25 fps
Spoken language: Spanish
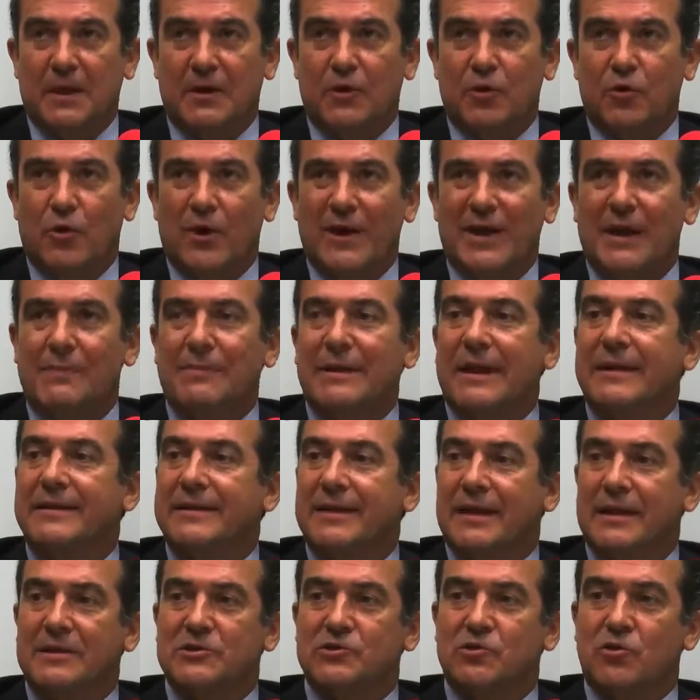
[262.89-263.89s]
no hay que
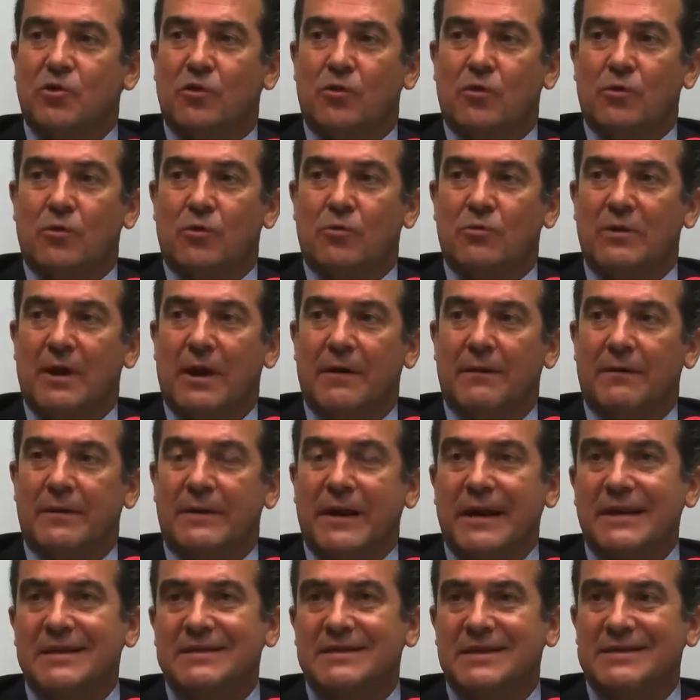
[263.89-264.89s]
planteárselo como un
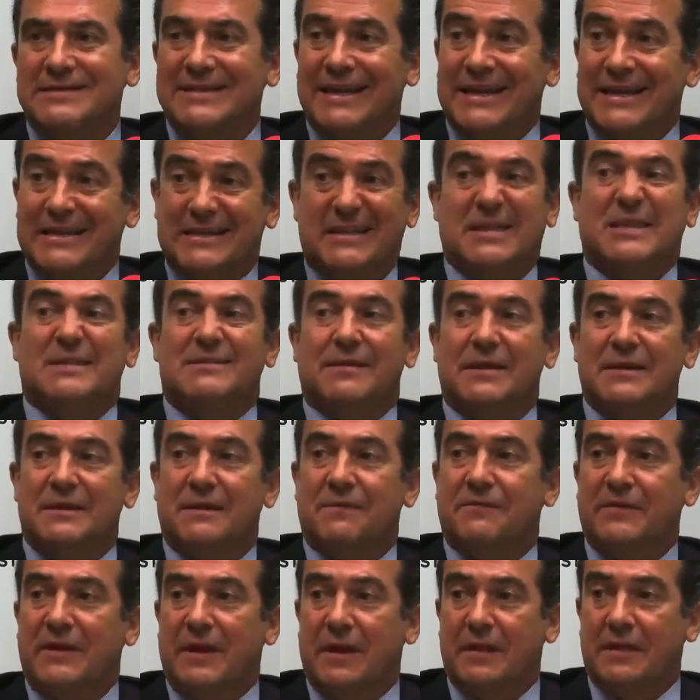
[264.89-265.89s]
análisis
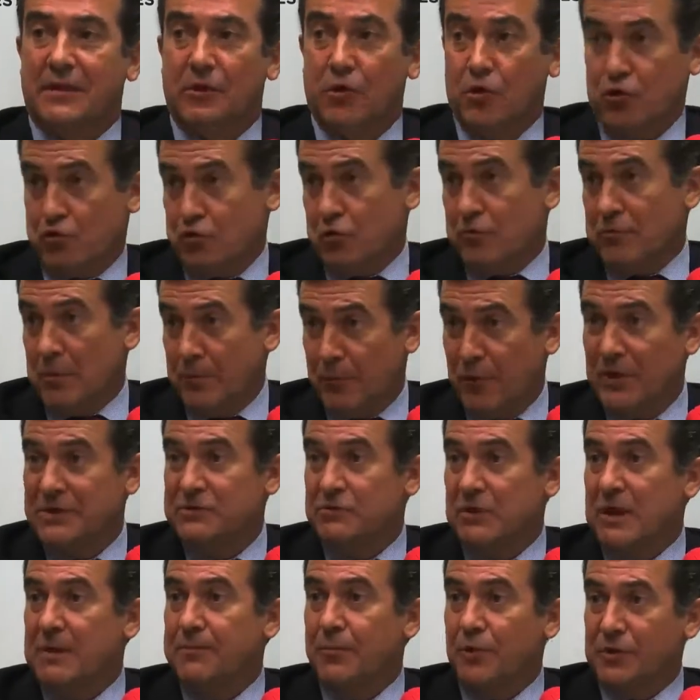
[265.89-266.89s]
excesivamente financiero como puede
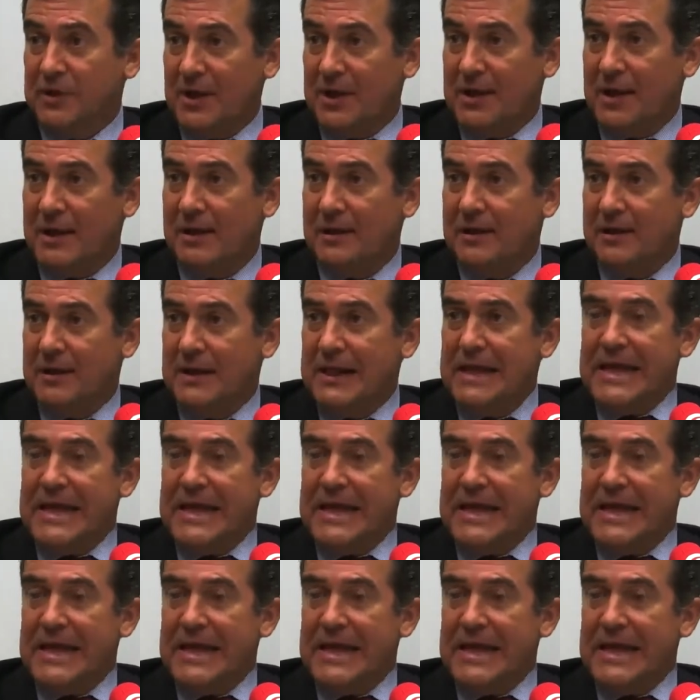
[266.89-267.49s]
ser una hipoteca,